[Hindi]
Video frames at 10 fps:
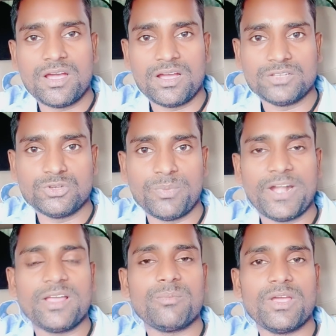जो
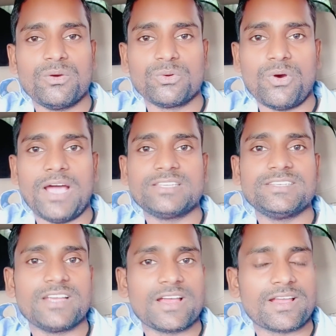मैडम है उनको आज
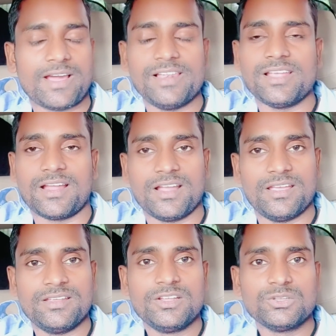की जगह कल जाना
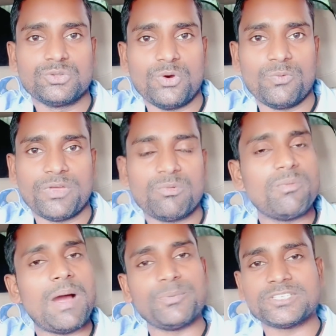है तो फिर वो
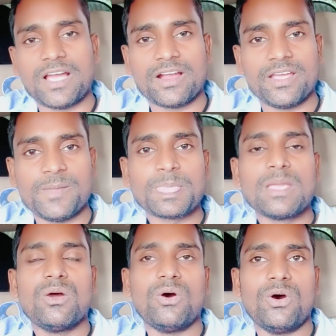वापस आ गए
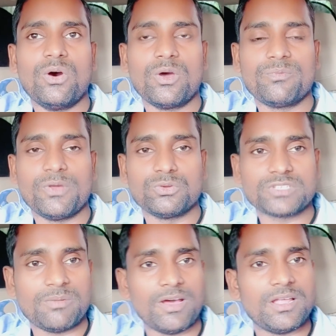और फिर
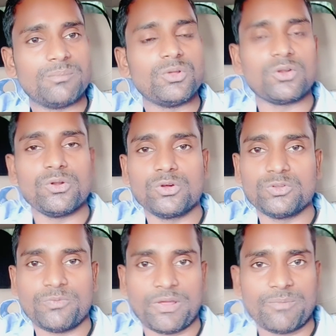उसके बाद हम दोनों लोग
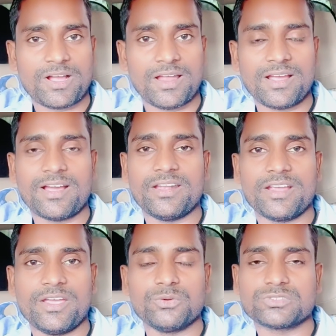दोपहर में खाना खाने
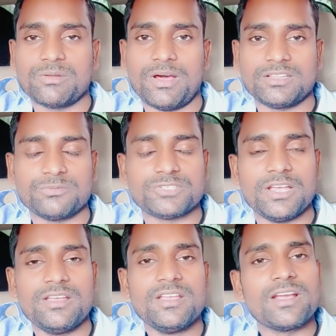गए उसके बाद तब
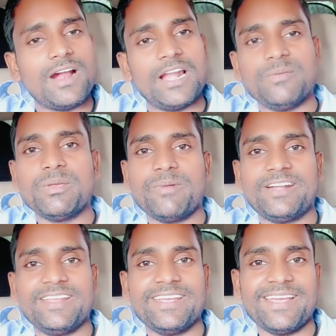से गाड़ी में ही
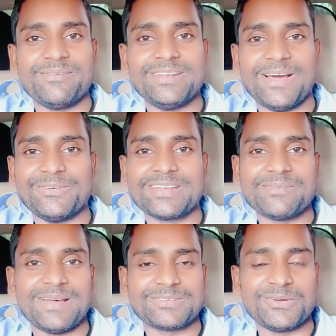बैठे हैं अभी ना उनके
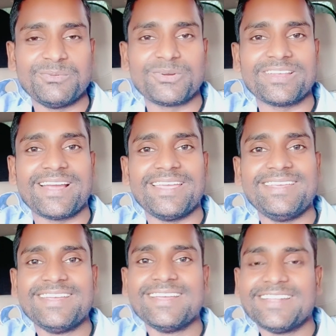पास कोई बुकिंग आई
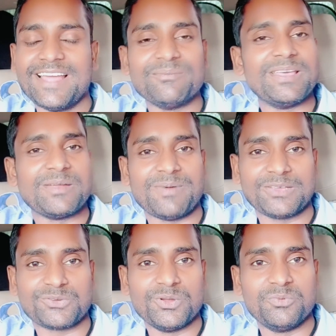ना मेरे
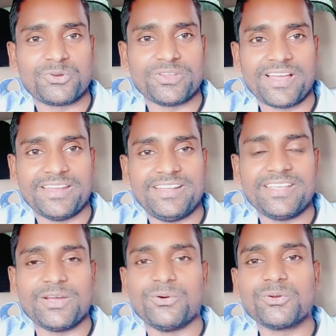पास कोई बुकिंग आई
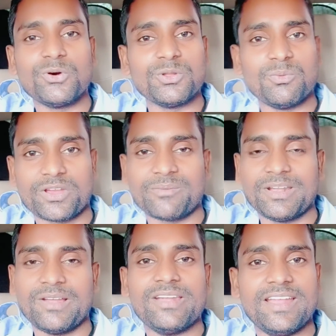ठीक है उनको तो बुकिंग
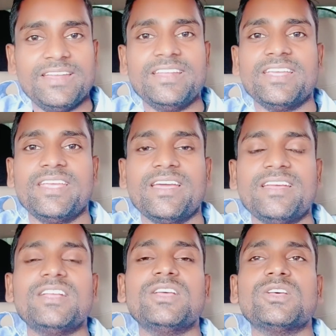मतलब लेनी ही नहीं है
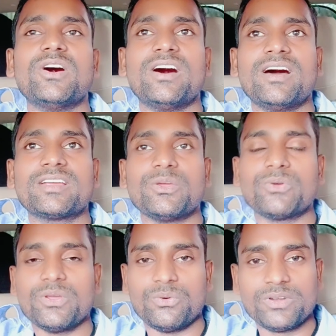आ,
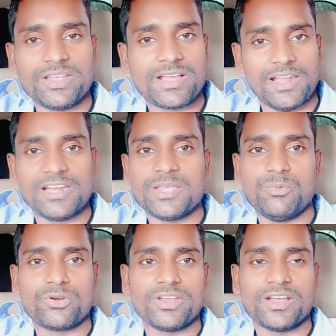क्योंकि उनकी कल की
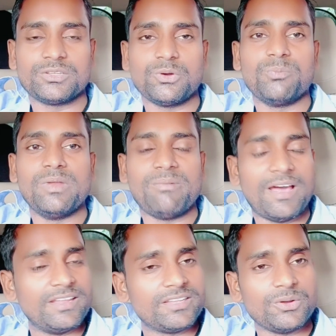बुकिंग है तो
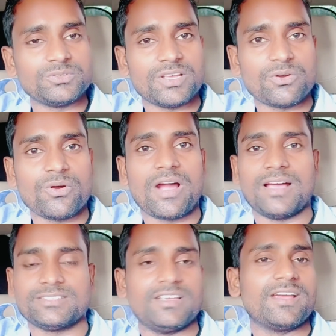मिलवा देते हैं उन सर को
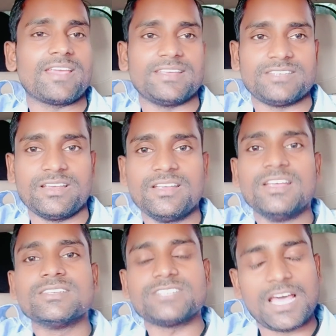कहाँ से हैं कैसे
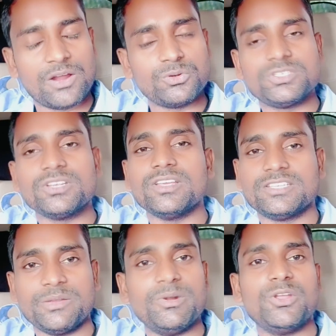सारा कुछ
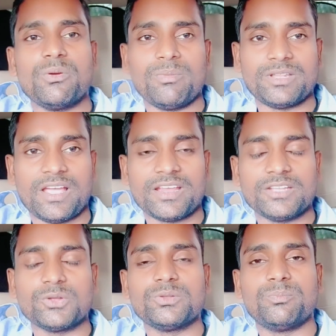इसी वीडियो में बताएंगे
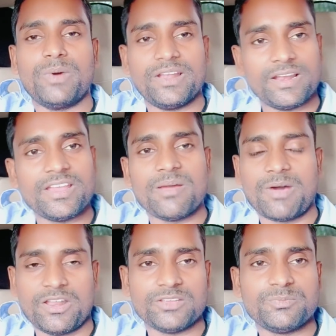तो बने रहिए
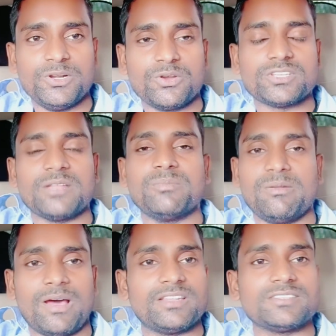हमारे इस वीडियो के साथ
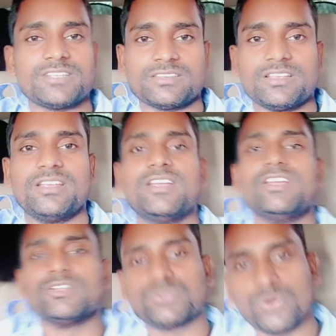मिलवाते हैं सर से तो